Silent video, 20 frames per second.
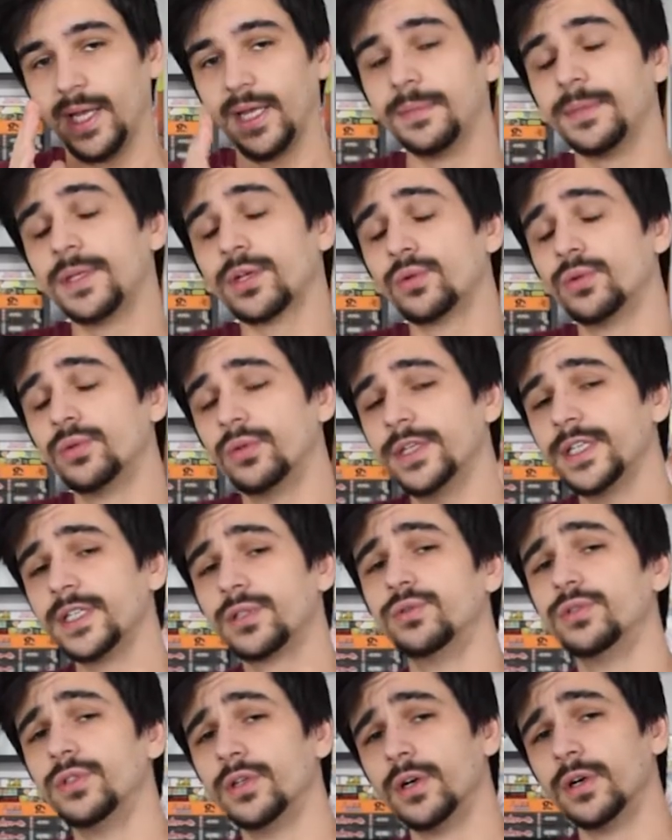Emiru
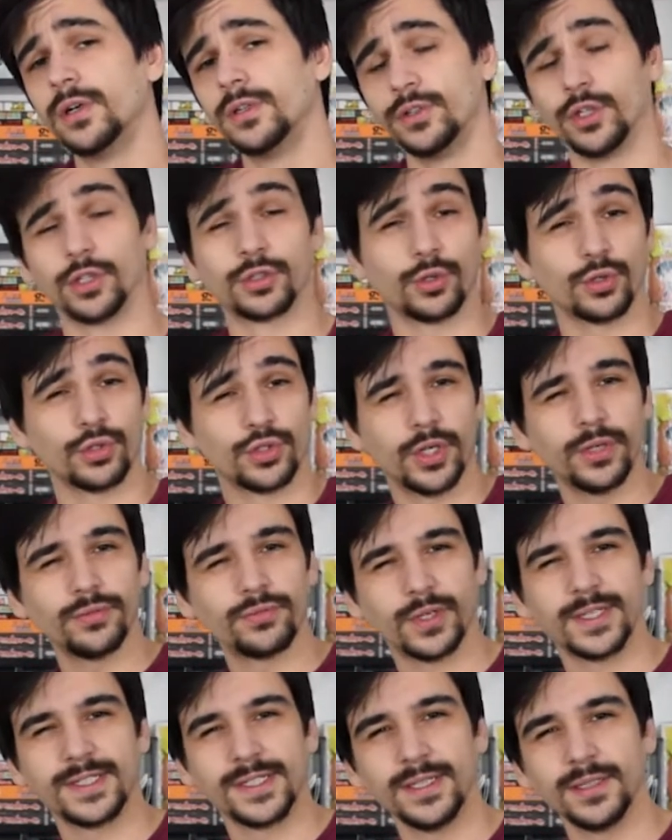Ikuno, notre jeune
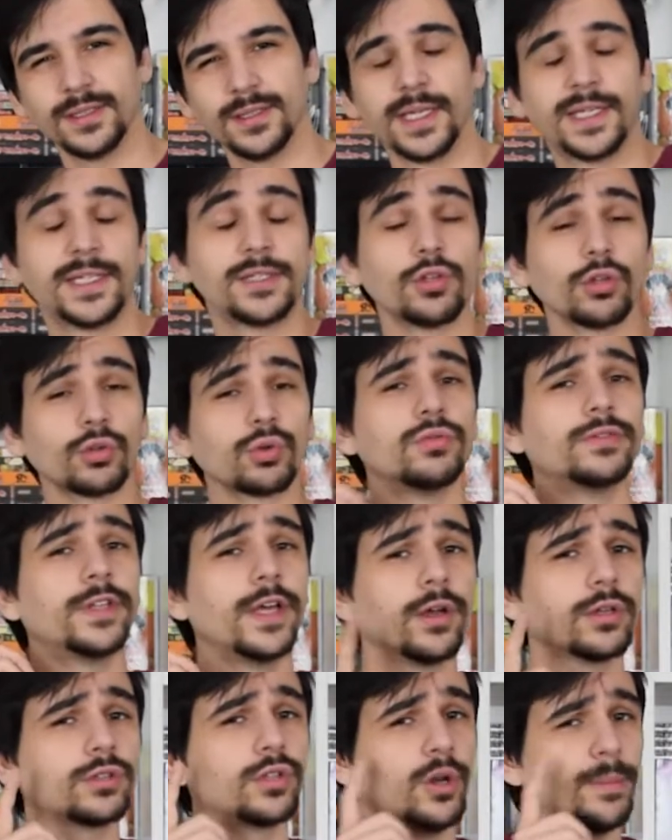voisine, qui se trouve
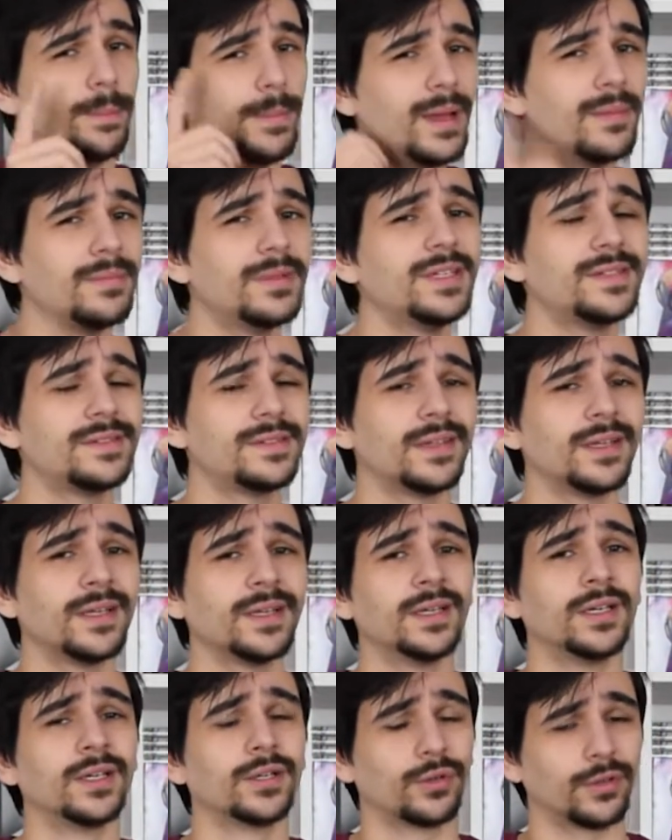d'ailleurs dans le même lycée
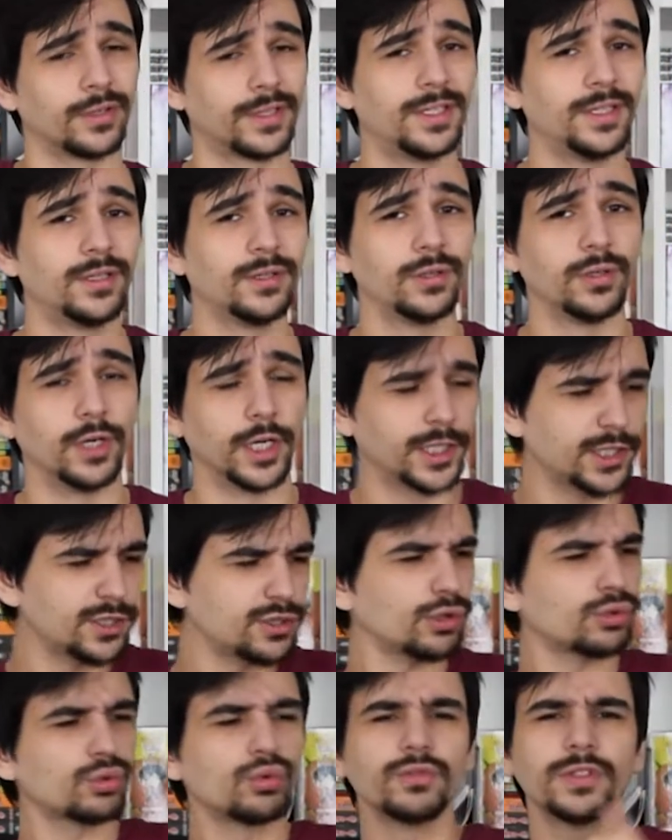que Kido, et qui se
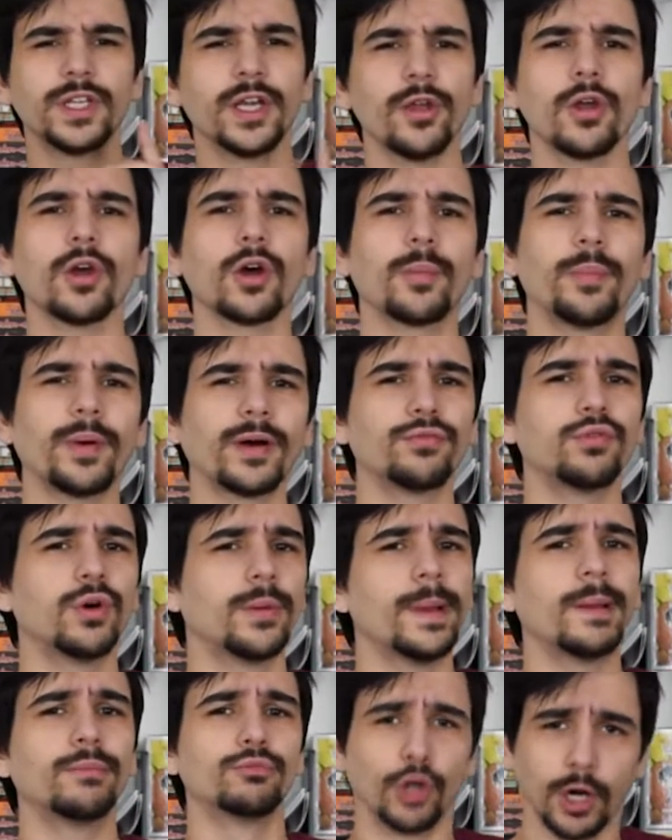trouve d'ailleurs parfois
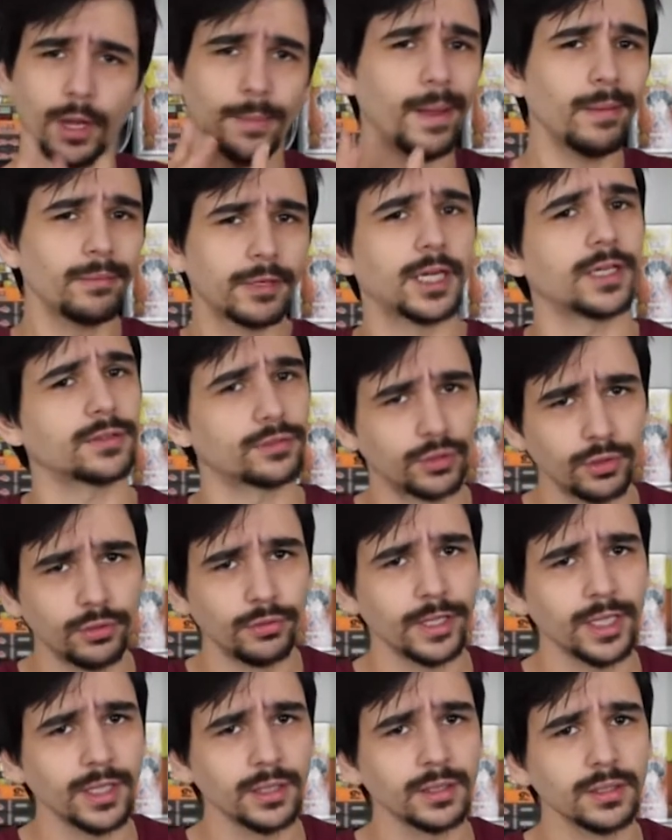même dans la même classe que
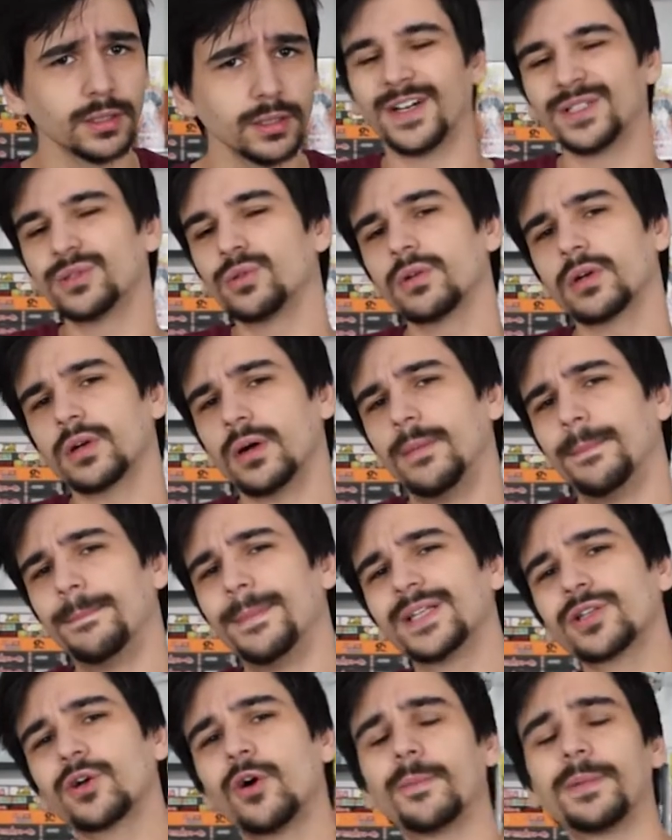lui, va donc
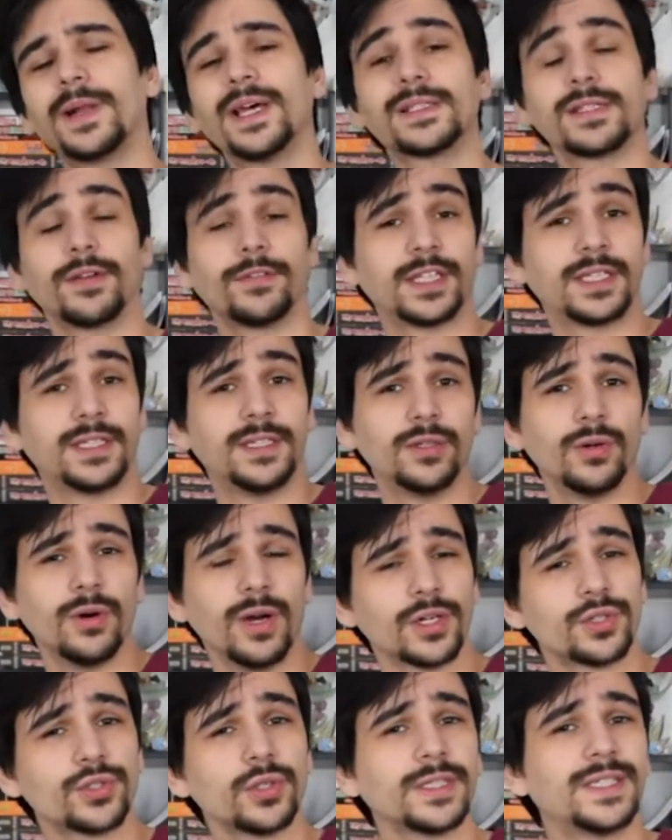mettre en place avec Kido
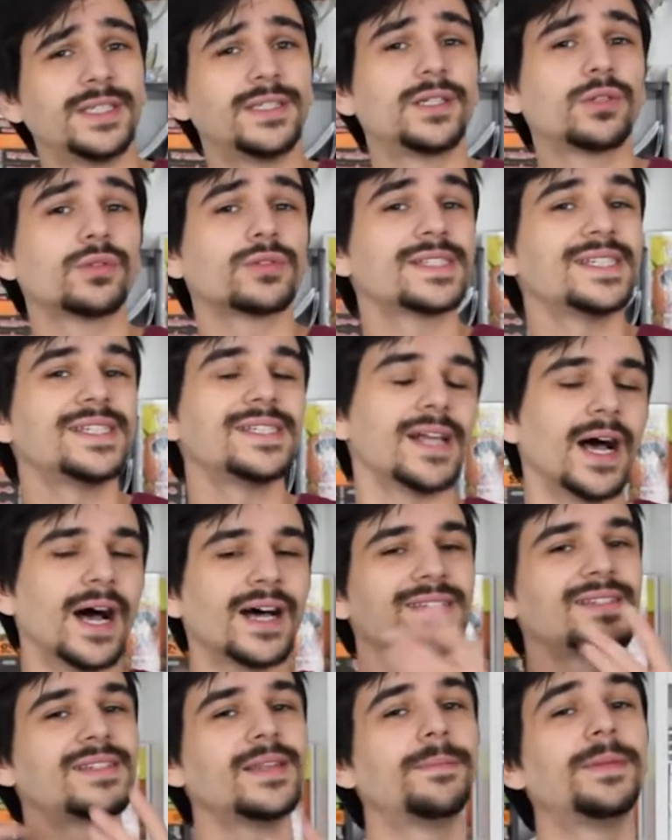un jeu qui consiste à
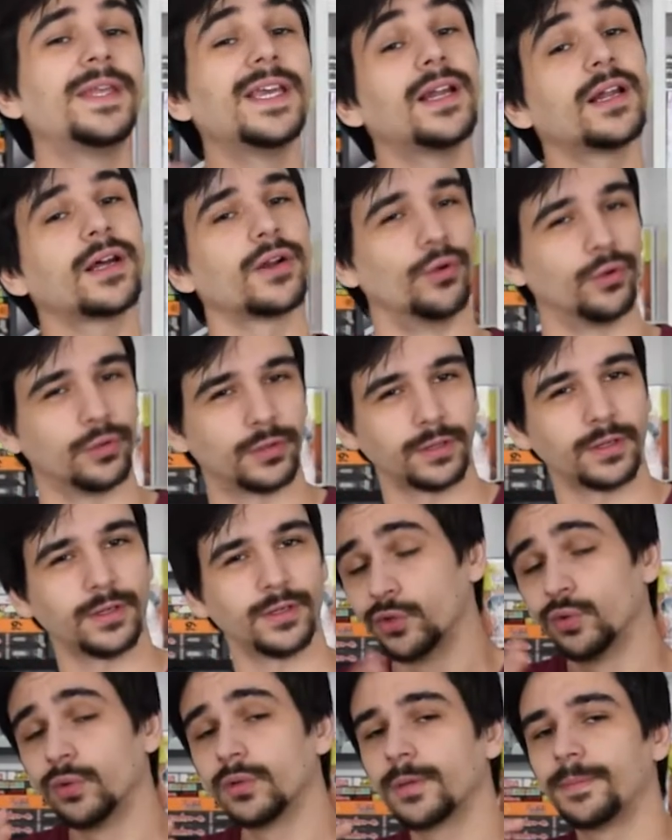pieds l'un l'autre.
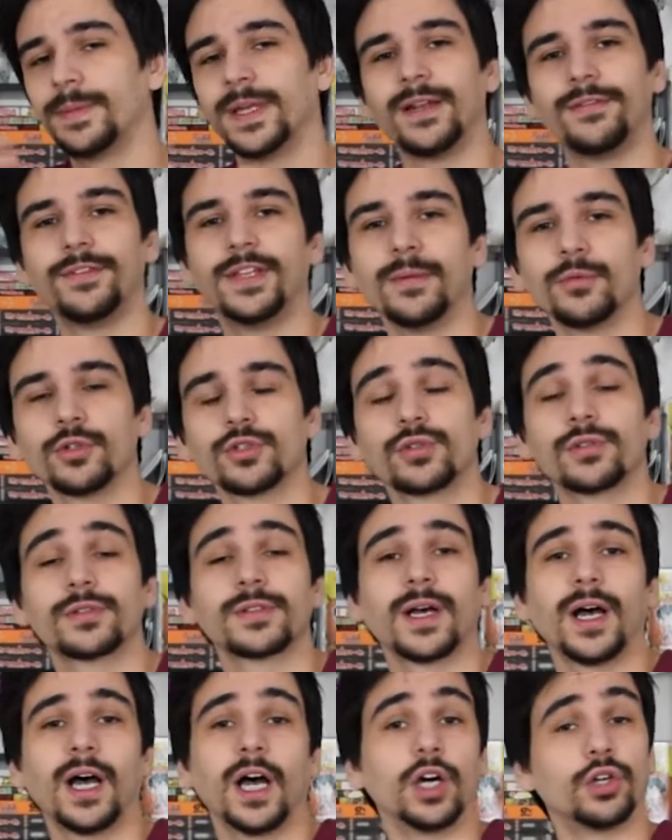Donc bien évidemment ce
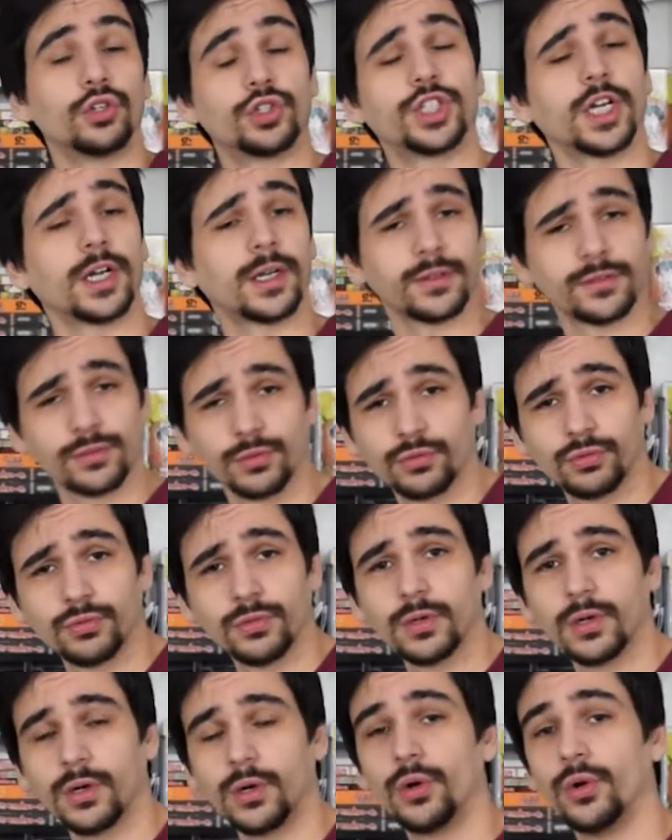sera euh, chacun son
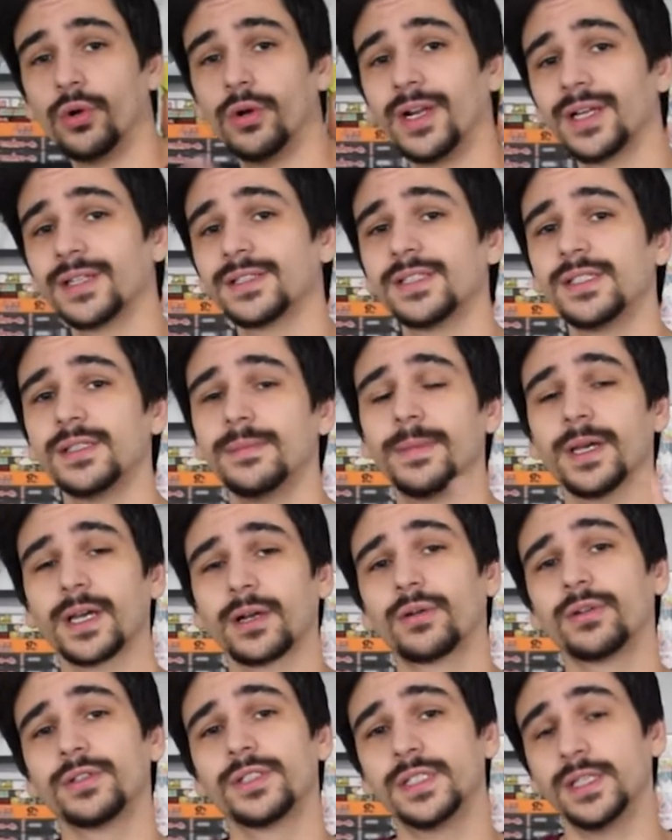tour, le lundi,
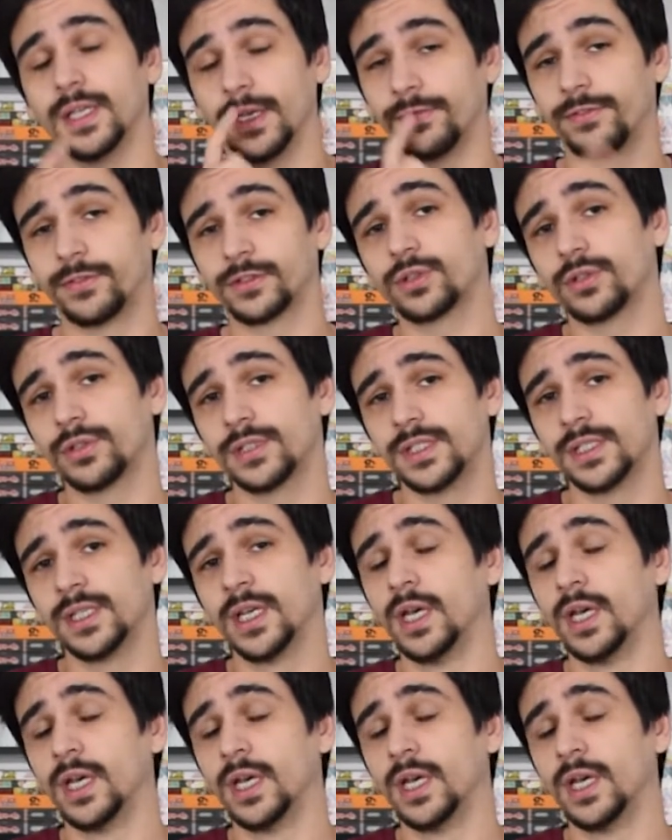mercredi et vendredi